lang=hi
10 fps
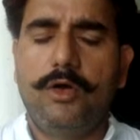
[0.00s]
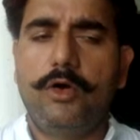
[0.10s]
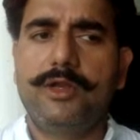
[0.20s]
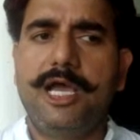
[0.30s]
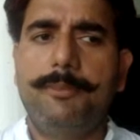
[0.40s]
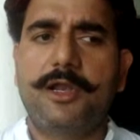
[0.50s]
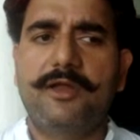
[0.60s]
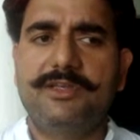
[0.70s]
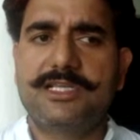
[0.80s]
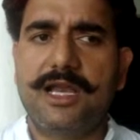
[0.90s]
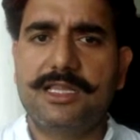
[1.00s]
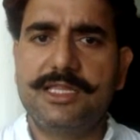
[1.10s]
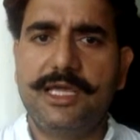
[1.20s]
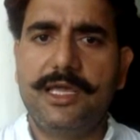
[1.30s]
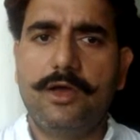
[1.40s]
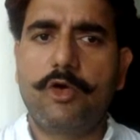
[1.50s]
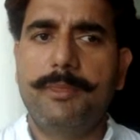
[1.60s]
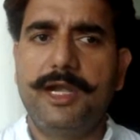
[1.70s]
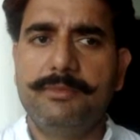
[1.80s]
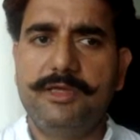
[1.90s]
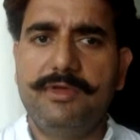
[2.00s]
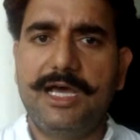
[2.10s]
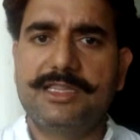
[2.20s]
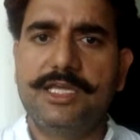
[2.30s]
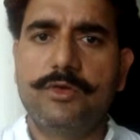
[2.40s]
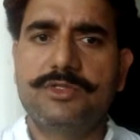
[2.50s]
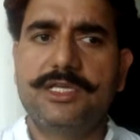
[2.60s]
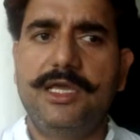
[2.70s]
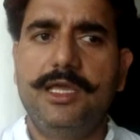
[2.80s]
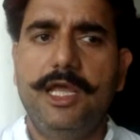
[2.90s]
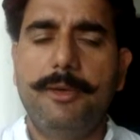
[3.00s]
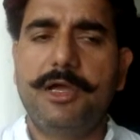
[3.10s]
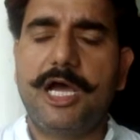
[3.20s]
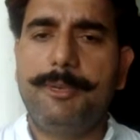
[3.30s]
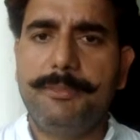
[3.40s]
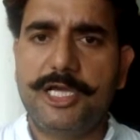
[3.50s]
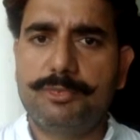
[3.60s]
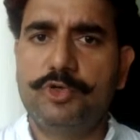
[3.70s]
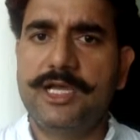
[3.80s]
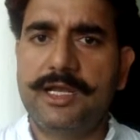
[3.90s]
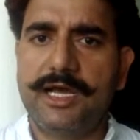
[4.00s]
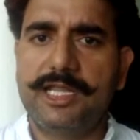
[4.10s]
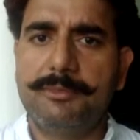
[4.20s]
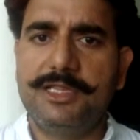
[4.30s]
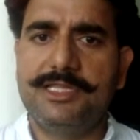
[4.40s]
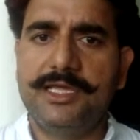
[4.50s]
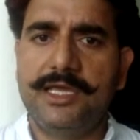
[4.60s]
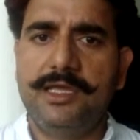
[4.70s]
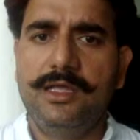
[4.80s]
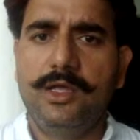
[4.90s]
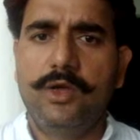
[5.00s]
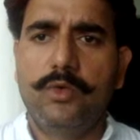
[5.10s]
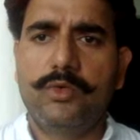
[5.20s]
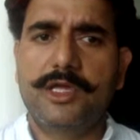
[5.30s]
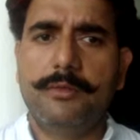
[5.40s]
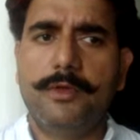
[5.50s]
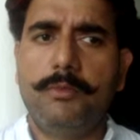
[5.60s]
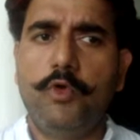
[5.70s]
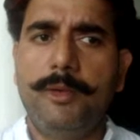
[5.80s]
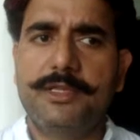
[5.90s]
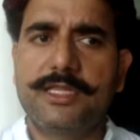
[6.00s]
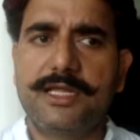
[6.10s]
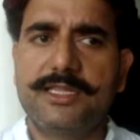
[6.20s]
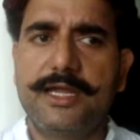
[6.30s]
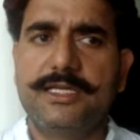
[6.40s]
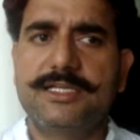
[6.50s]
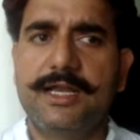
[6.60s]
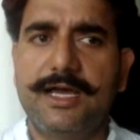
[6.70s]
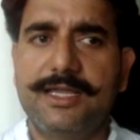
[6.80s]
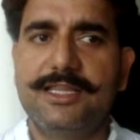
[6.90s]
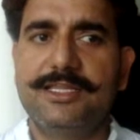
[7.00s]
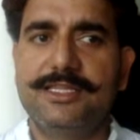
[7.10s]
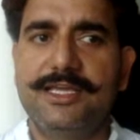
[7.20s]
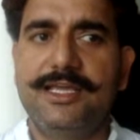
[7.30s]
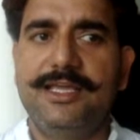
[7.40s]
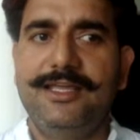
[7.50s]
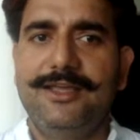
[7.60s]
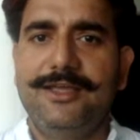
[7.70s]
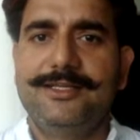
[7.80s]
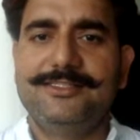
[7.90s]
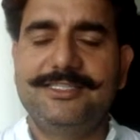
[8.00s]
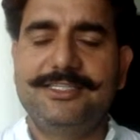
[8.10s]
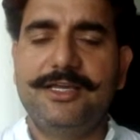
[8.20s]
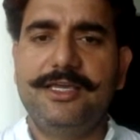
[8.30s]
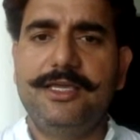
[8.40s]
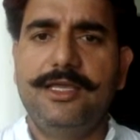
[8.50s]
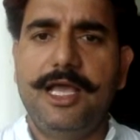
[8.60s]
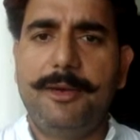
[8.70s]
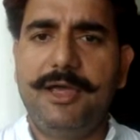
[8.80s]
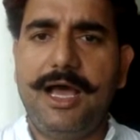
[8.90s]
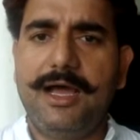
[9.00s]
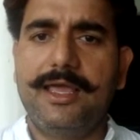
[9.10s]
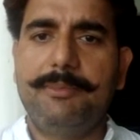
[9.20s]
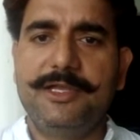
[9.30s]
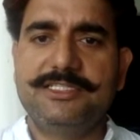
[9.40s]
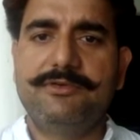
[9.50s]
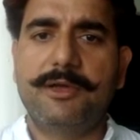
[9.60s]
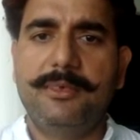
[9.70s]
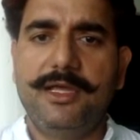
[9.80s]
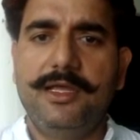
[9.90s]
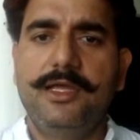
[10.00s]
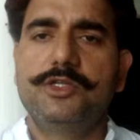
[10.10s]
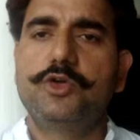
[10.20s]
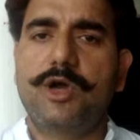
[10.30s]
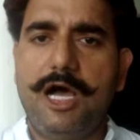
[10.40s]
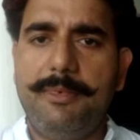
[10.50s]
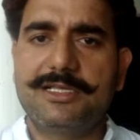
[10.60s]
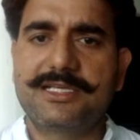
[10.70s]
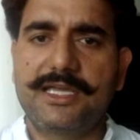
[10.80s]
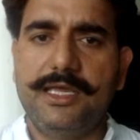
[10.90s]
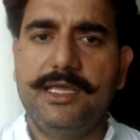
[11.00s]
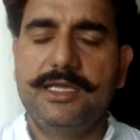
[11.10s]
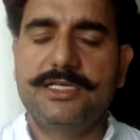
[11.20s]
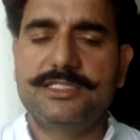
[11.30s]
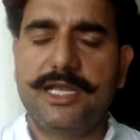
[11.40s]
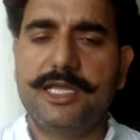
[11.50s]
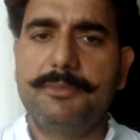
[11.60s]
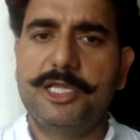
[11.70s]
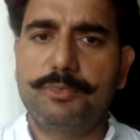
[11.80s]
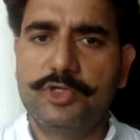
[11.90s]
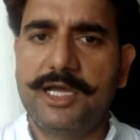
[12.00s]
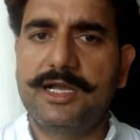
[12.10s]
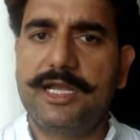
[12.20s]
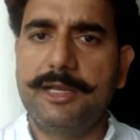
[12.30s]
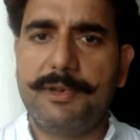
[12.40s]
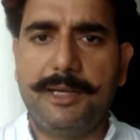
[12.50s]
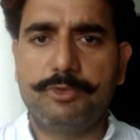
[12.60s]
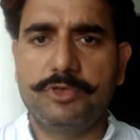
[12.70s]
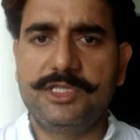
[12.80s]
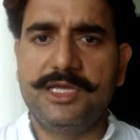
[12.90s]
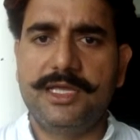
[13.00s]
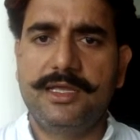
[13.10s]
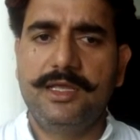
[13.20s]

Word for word: और यहाँ पर रवि सर आते हैं और मैडम जी भी आती हैं उनसे हमें काफ़ी महत्वपूर्ण जानकारियाँ मिलती हैं उनके वो हमें तरह तरह की जानकारियाँ देती है जिससे कि हमें आगे अपने जीवन में जो काम आ सके इस तरह की महत्वपूर्ण जानकारियाँ प्राप्त होती हैं